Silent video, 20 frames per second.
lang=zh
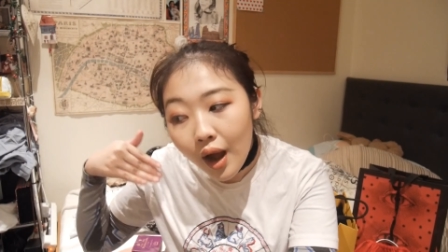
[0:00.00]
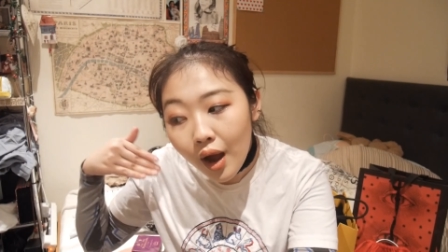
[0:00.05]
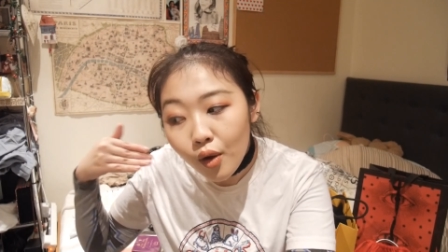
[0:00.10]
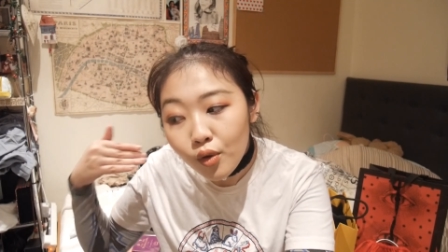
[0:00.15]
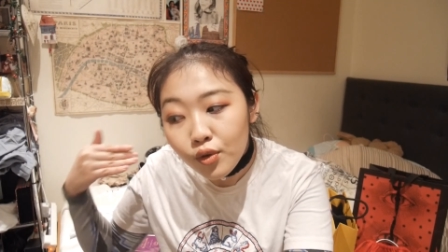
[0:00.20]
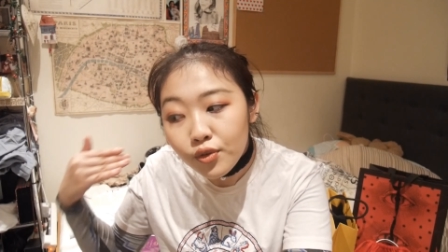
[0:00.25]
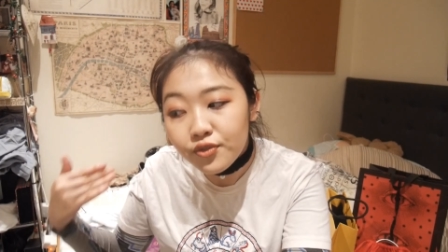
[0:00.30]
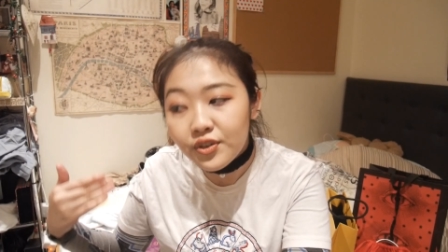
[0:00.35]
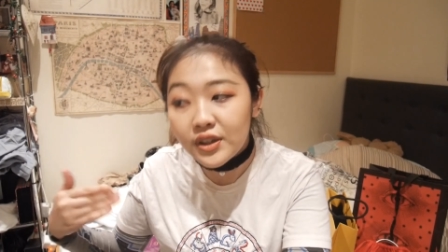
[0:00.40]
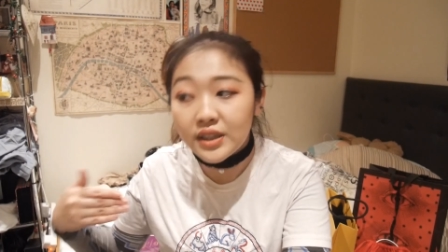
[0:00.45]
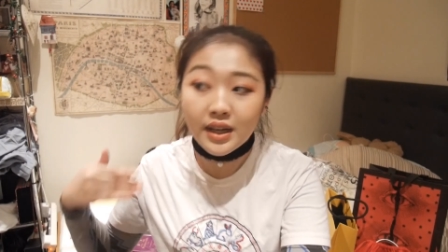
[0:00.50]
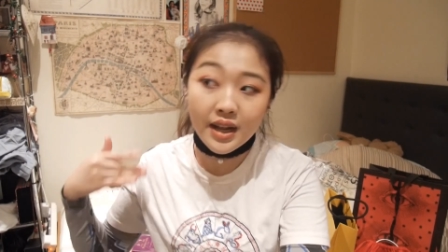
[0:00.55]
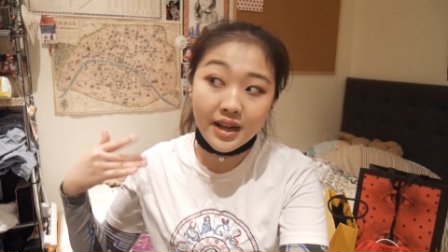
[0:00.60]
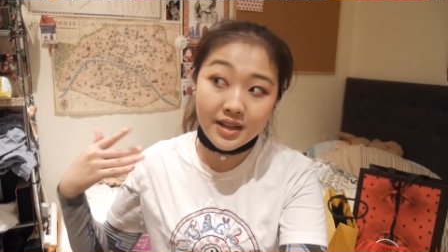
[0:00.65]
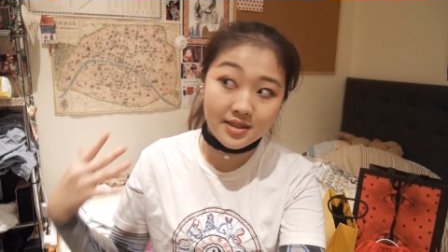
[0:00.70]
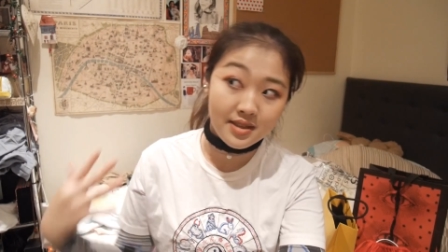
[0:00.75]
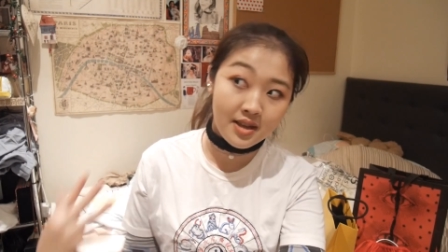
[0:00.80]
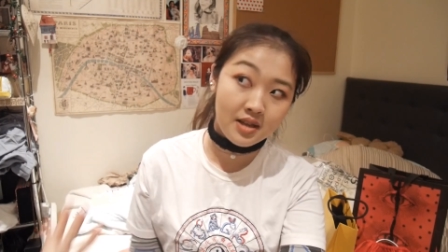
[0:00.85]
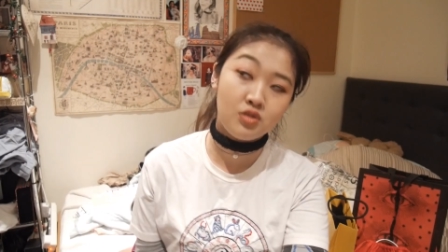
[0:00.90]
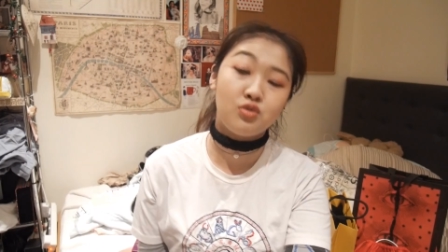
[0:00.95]
outfit
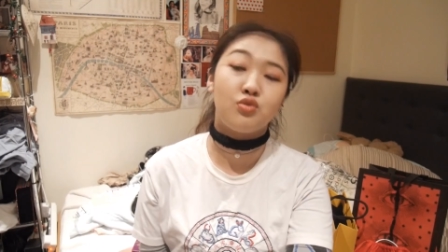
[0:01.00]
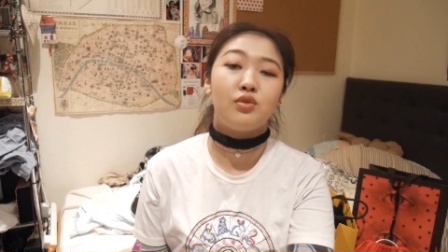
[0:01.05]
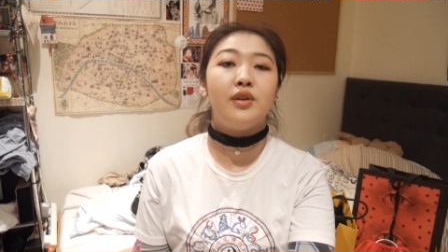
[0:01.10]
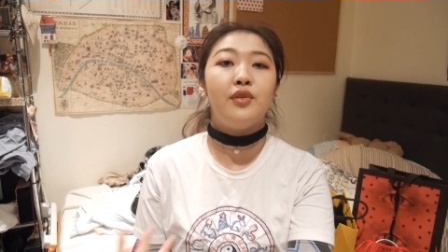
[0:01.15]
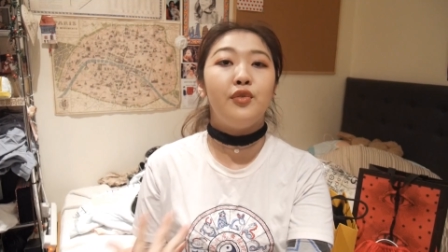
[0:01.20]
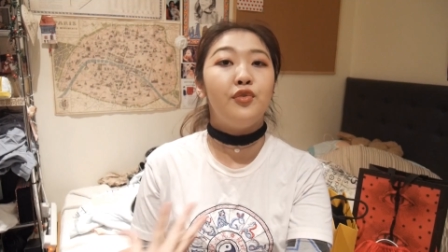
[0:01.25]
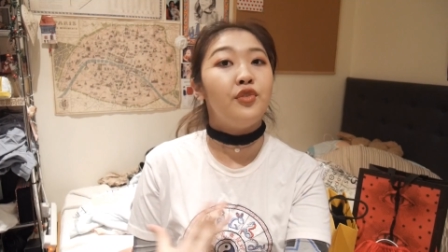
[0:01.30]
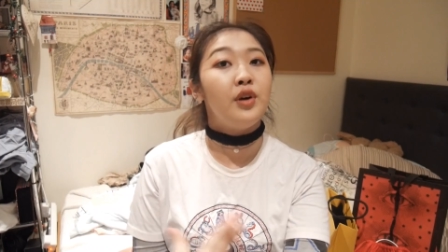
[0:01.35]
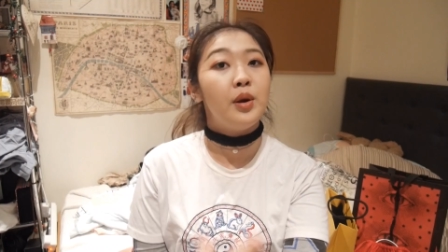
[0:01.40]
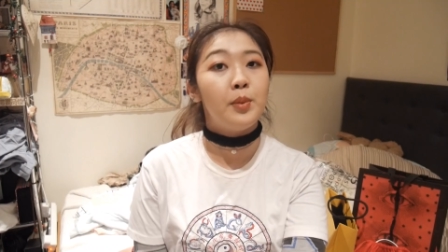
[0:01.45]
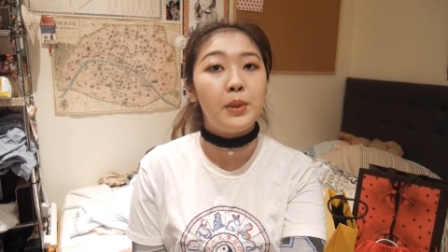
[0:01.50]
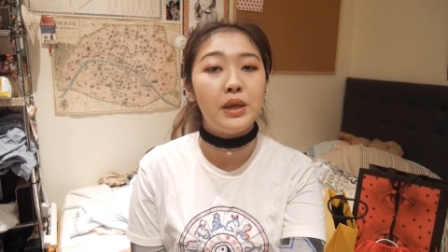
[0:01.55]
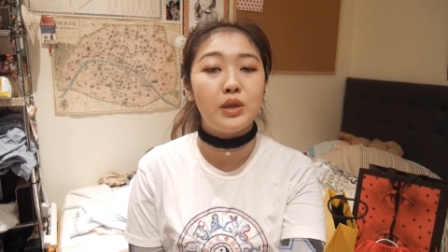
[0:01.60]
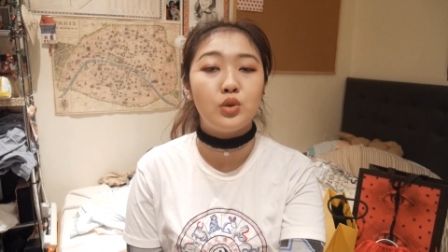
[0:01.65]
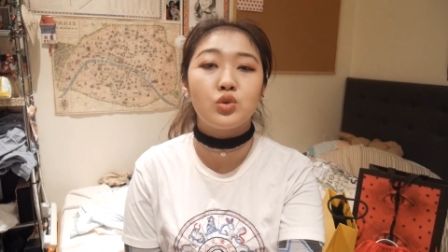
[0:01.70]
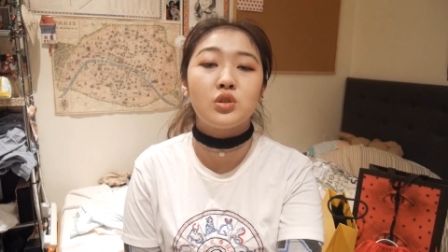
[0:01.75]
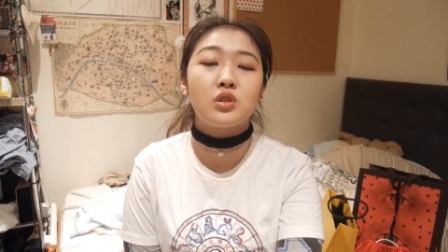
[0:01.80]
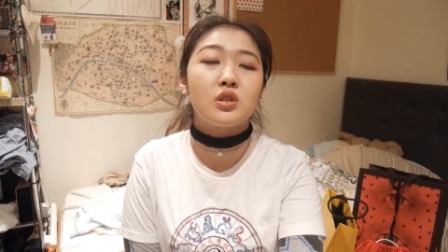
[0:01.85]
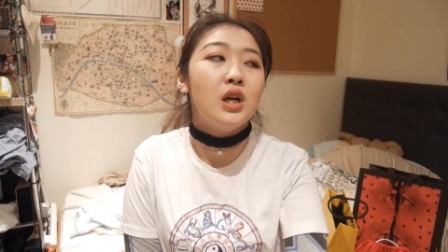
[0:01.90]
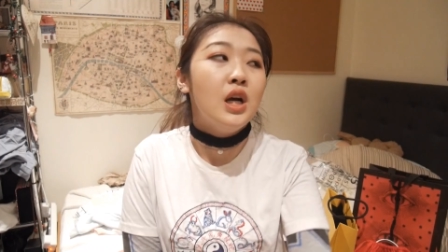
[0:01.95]
accessory 方
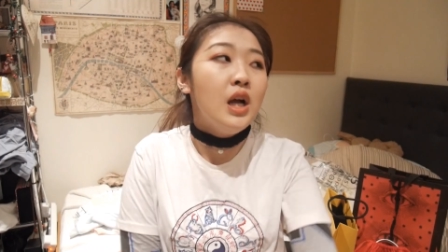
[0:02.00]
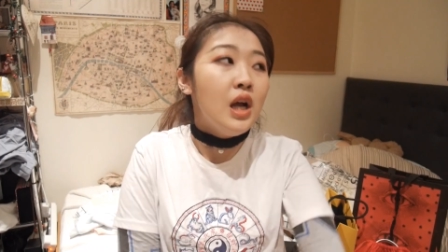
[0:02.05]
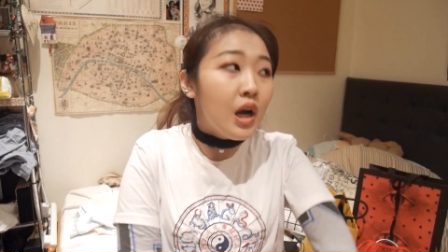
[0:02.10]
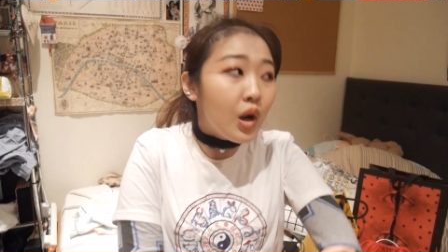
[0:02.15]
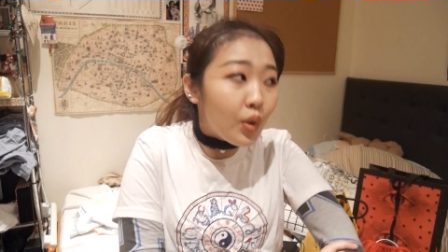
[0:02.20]
面，就是